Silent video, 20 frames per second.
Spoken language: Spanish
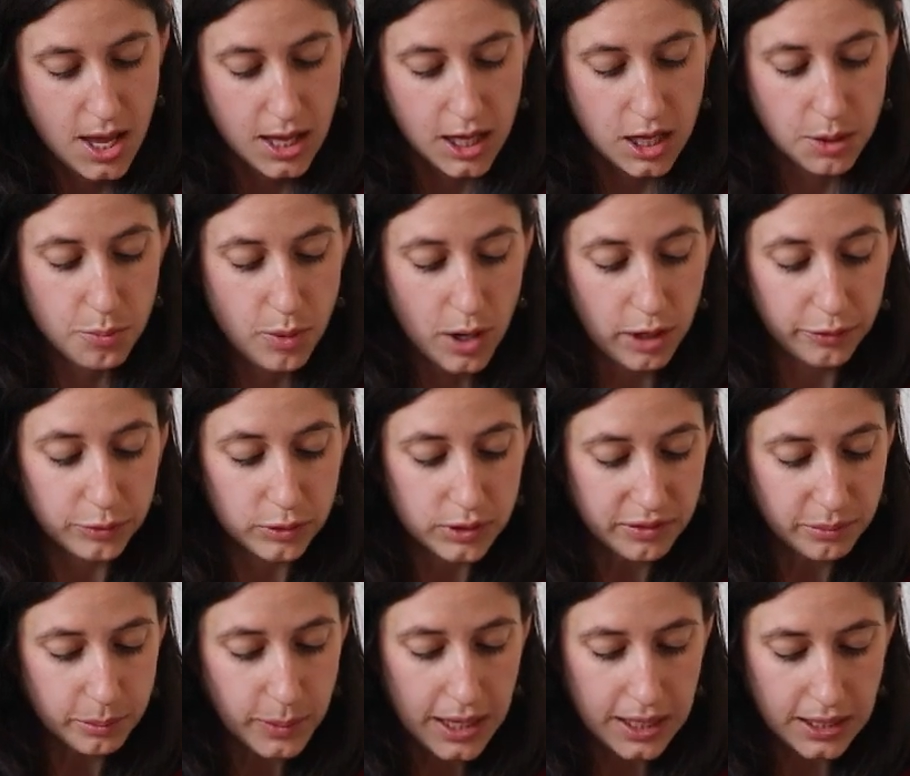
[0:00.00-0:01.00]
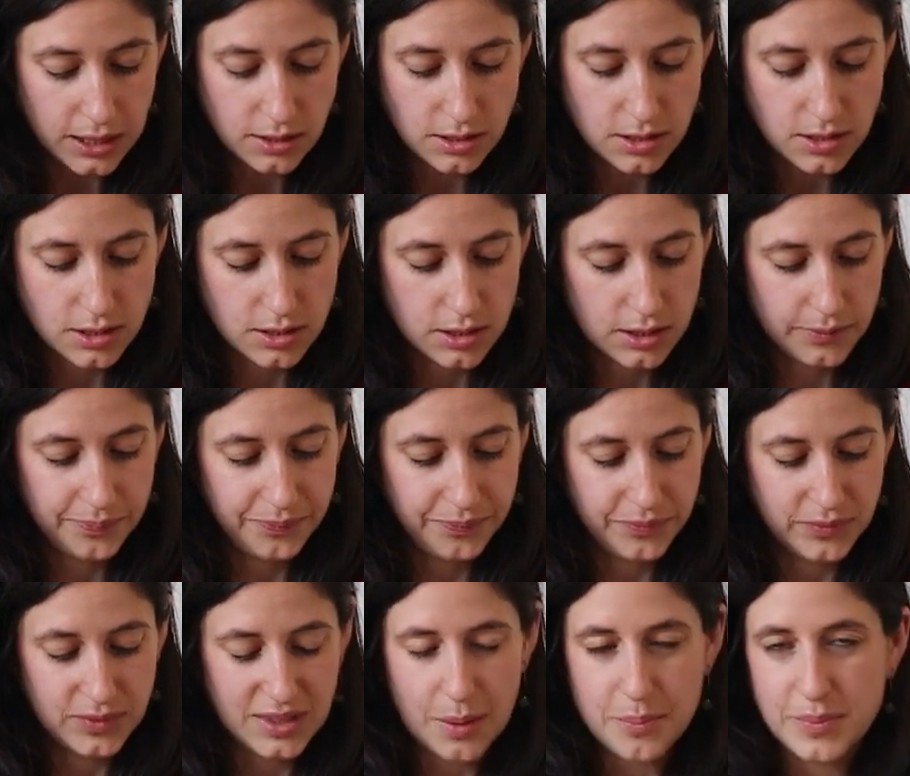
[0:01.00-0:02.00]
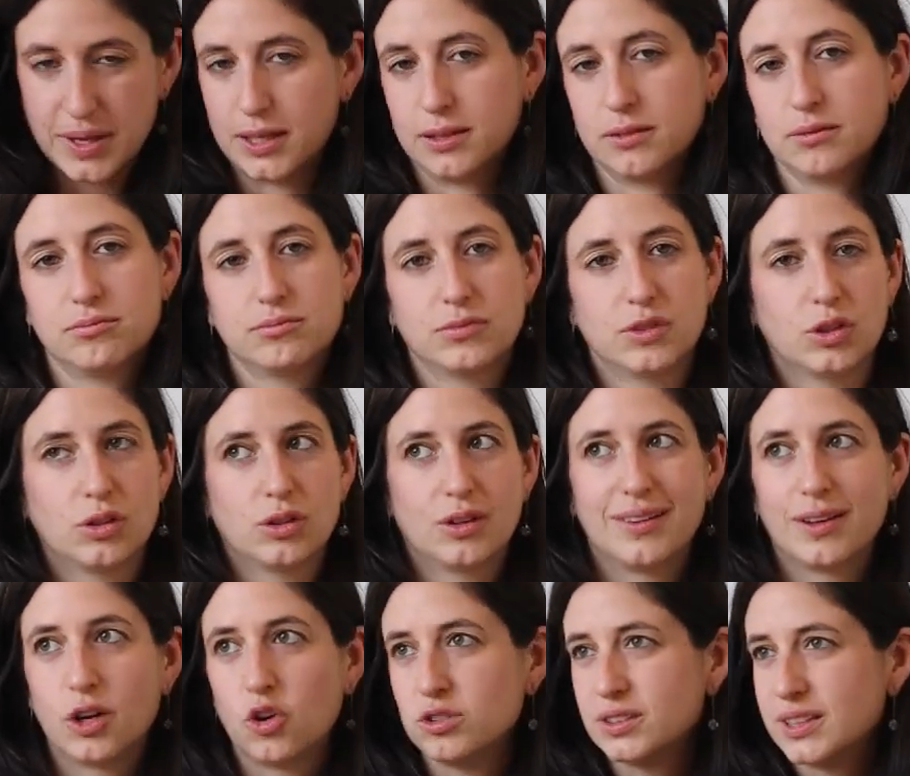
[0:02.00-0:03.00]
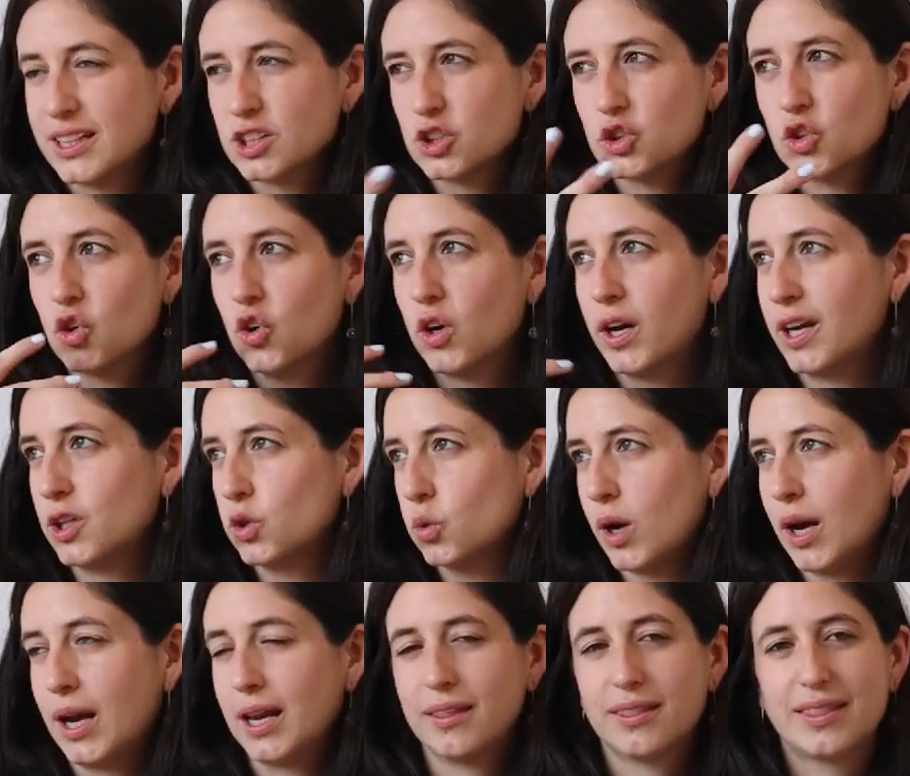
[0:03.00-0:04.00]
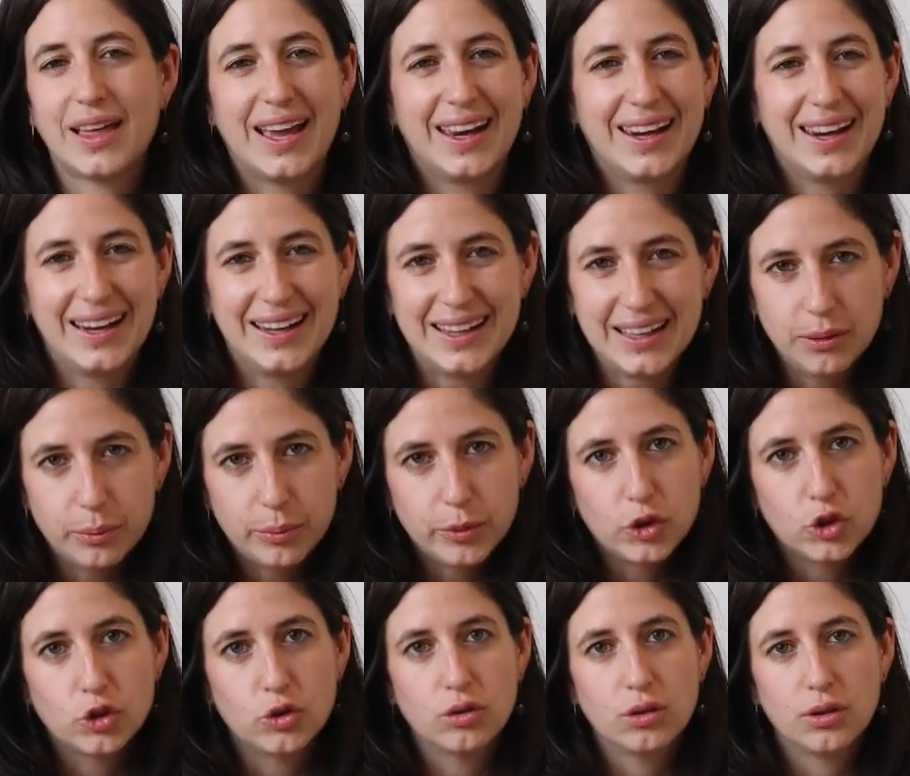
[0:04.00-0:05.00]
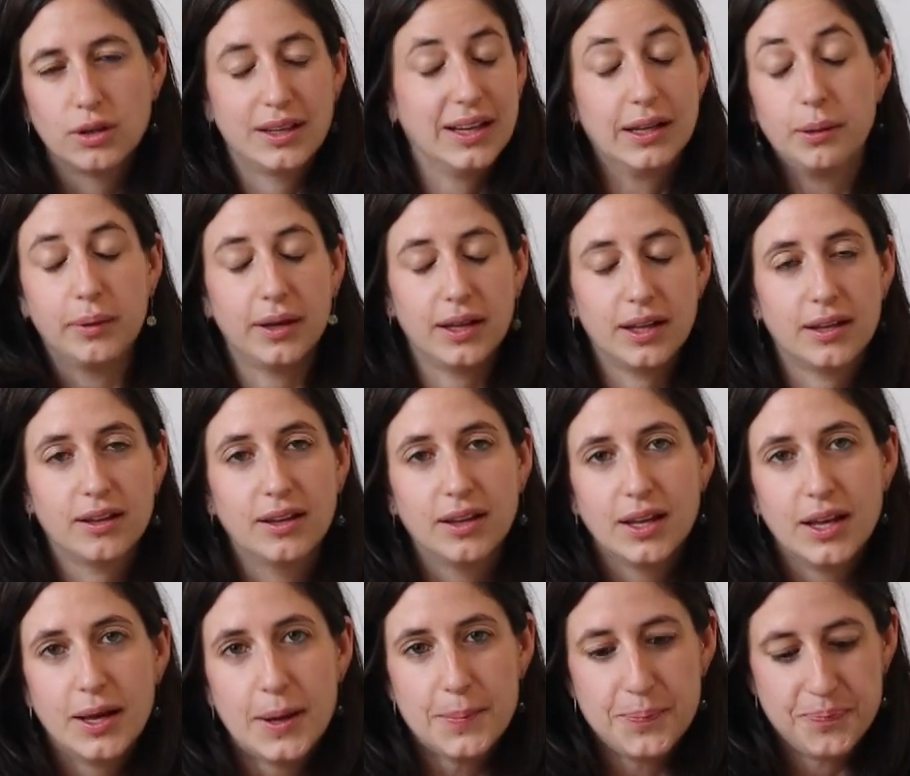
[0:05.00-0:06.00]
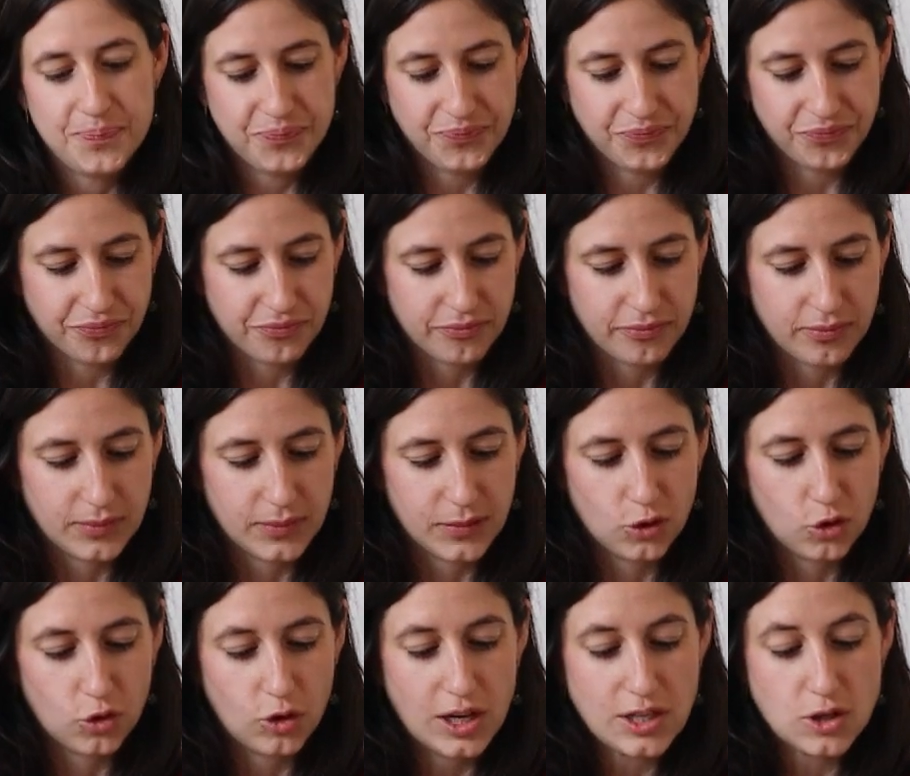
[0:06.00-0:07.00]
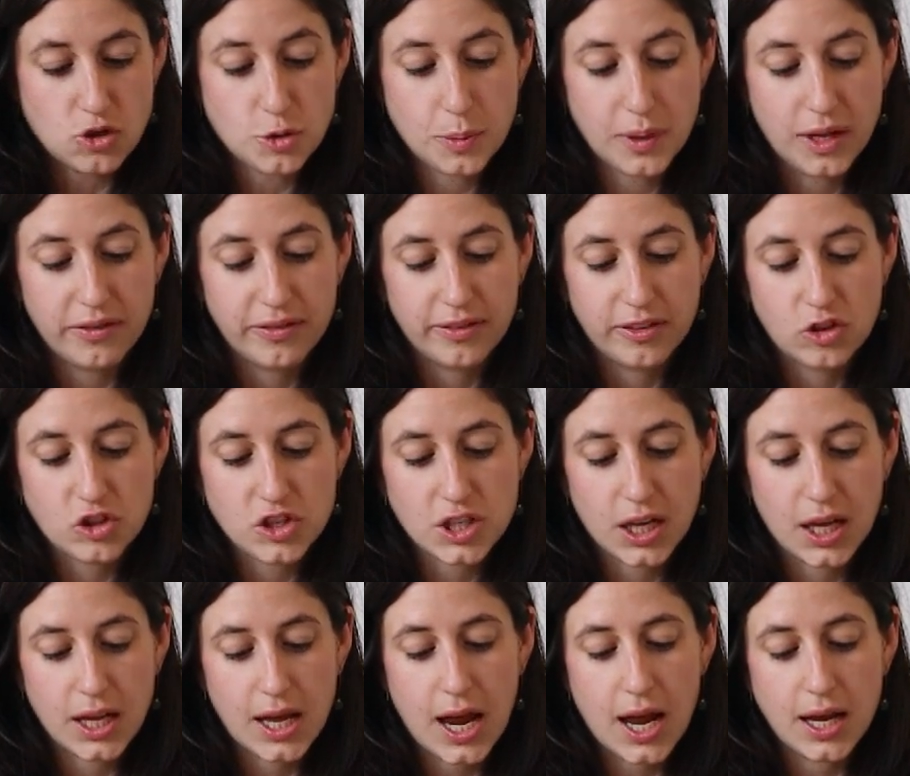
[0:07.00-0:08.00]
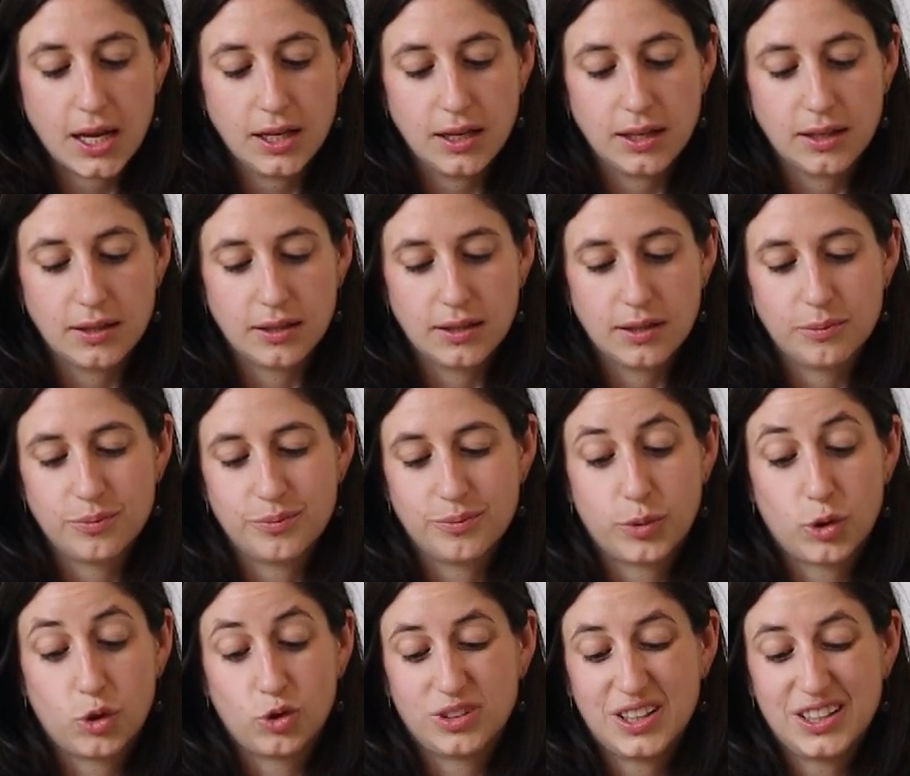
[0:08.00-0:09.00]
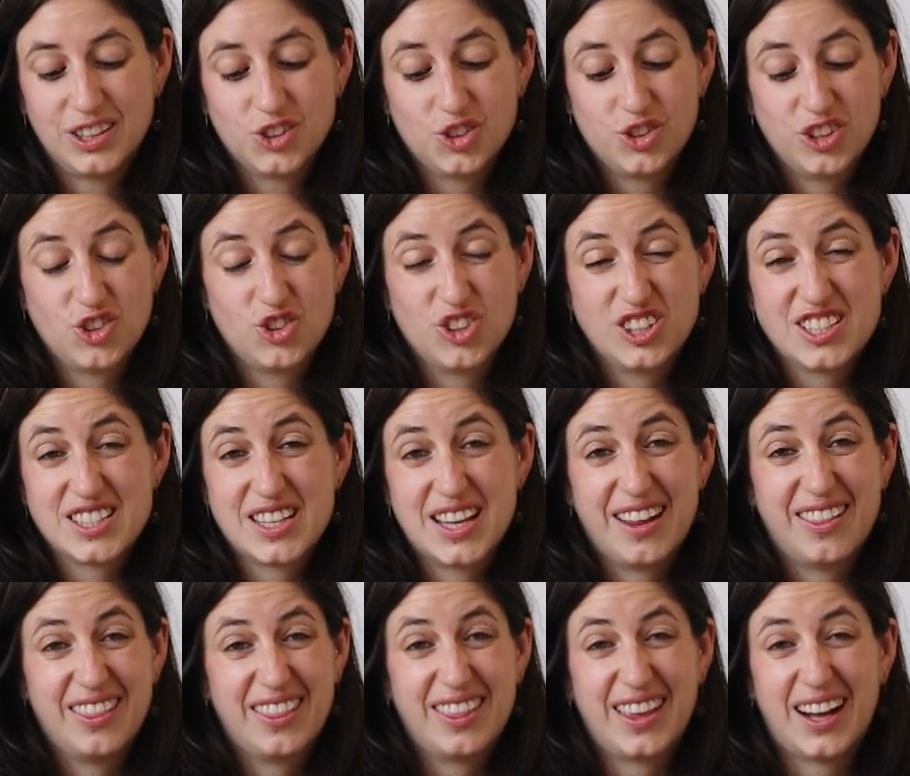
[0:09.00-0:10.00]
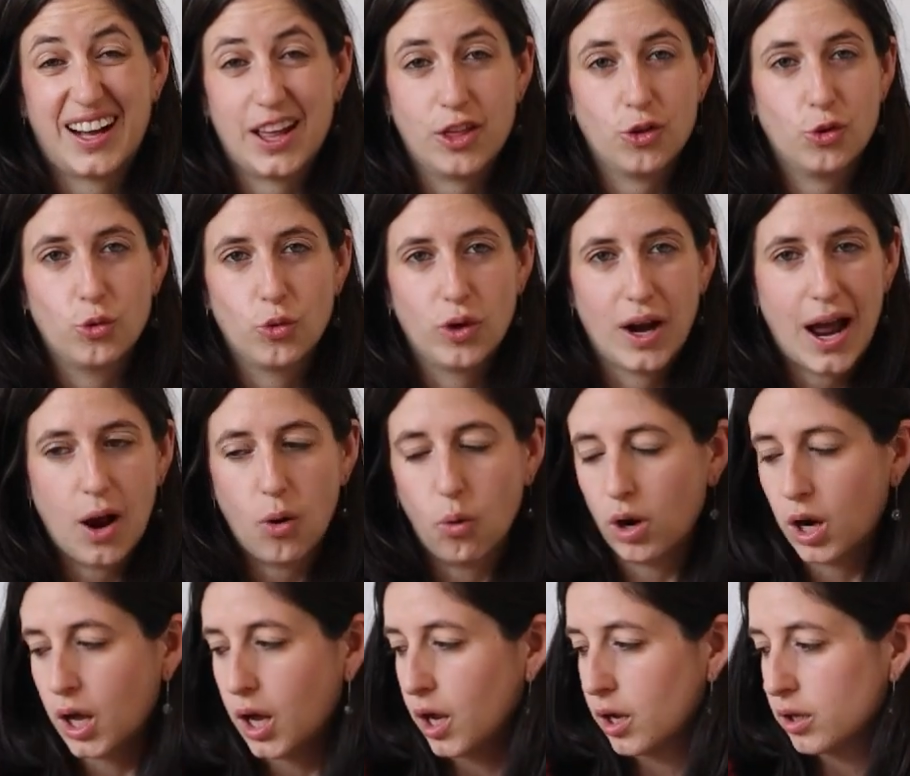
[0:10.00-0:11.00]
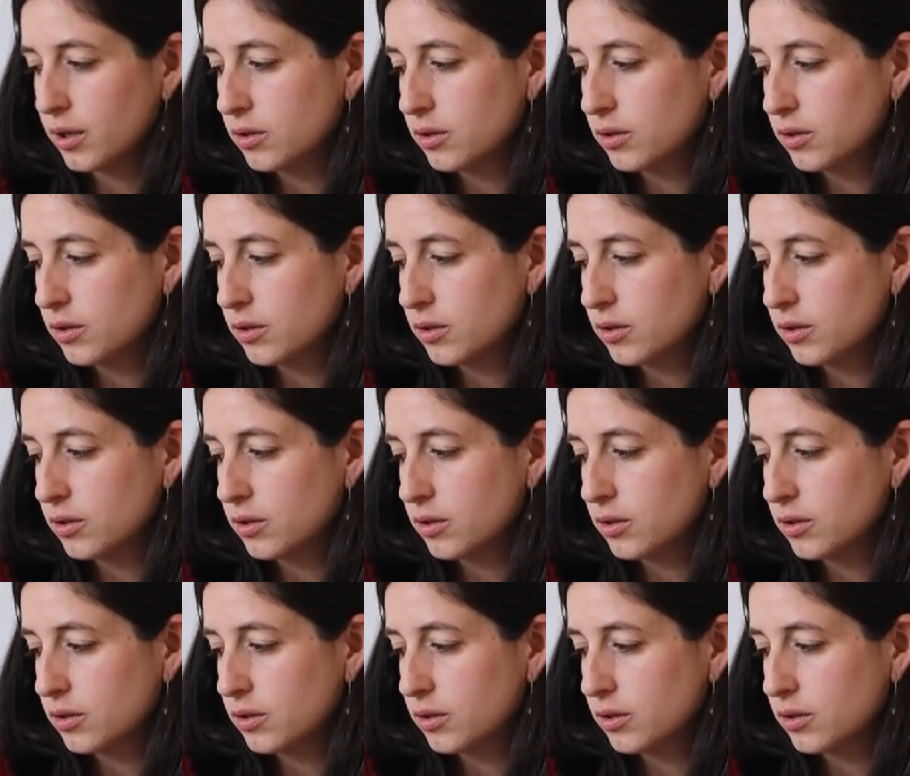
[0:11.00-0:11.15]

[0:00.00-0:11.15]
Y Barefoot and Balance mm, también, contacto con la naturaleza, aire libro, libre, mm, todos los beneficios que hay, por lo tanto, de no estar encerrado en un aula